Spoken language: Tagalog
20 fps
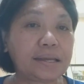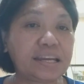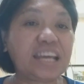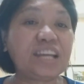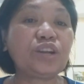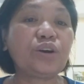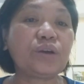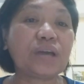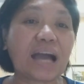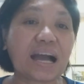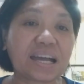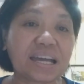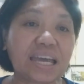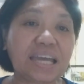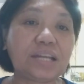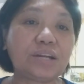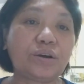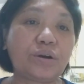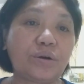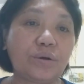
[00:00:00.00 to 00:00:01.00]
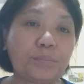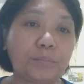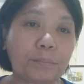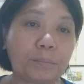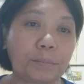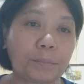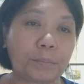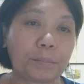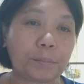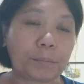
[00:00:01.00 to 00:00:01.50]
Ninoy Aquino
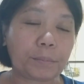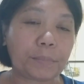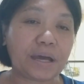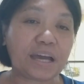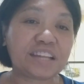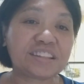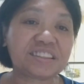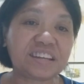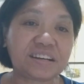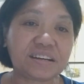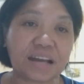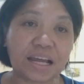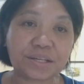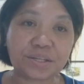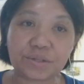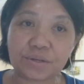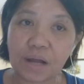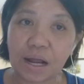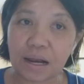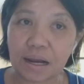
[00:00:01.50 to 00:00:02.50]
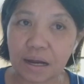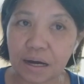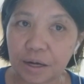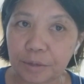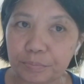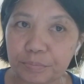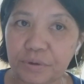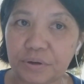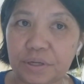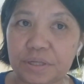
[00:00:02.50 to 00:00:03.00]
International
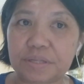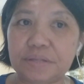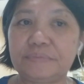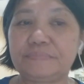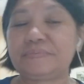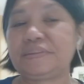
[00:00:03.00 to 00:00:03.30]
Airport.